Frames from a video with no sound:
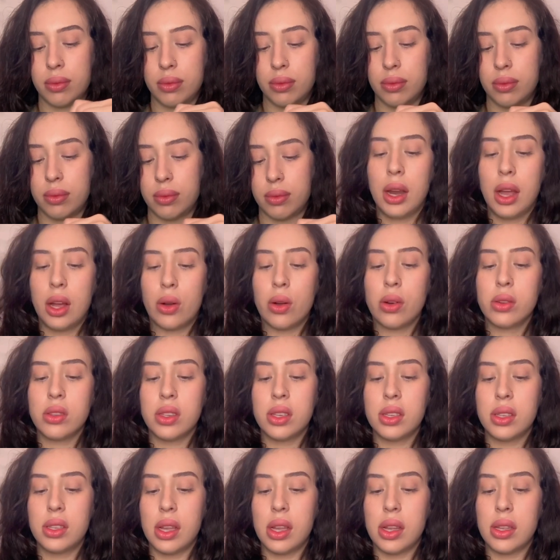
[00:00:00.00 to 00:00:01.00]
La
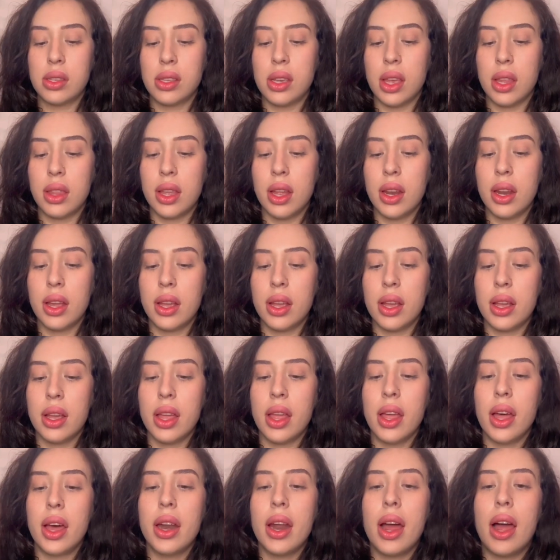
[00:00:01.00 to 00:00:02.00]
consistencia tiene que
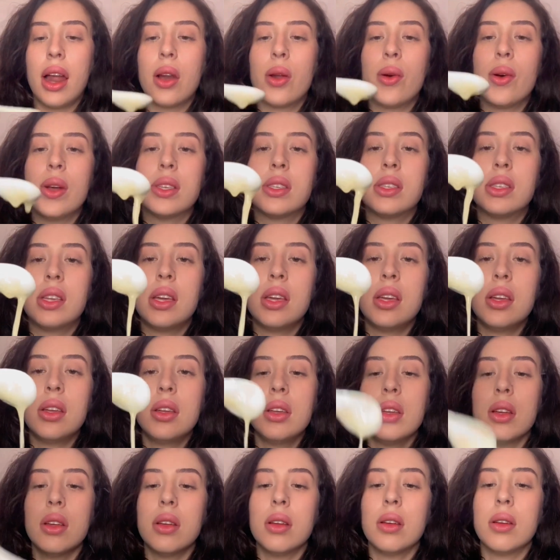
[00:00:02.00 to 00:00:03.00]
quedar algo así,
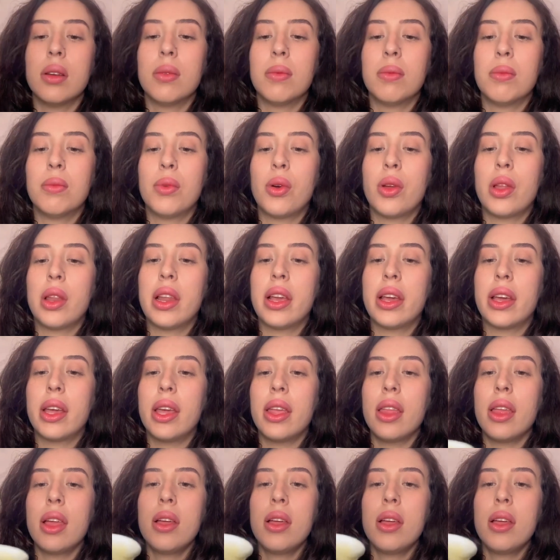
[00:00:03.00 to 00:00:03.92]
muy líquida